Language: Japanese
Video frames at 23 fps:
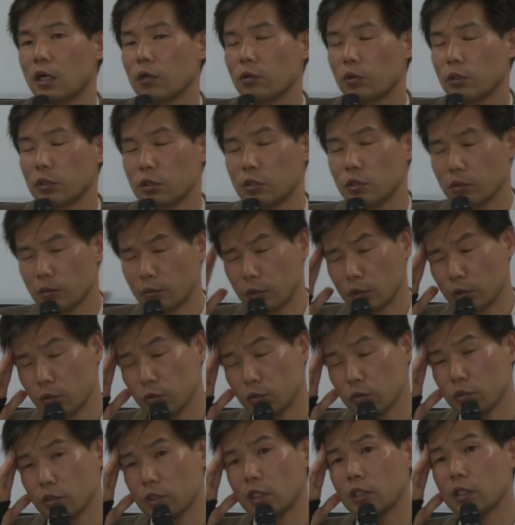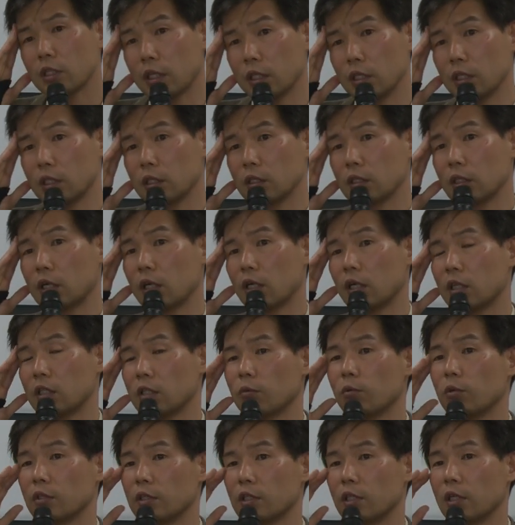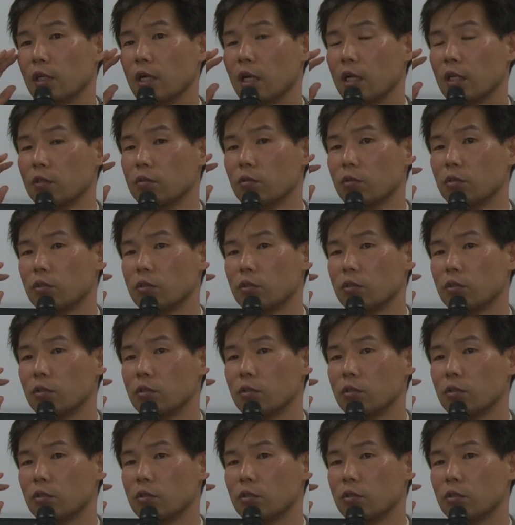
これ90年代に書かれたものなんで外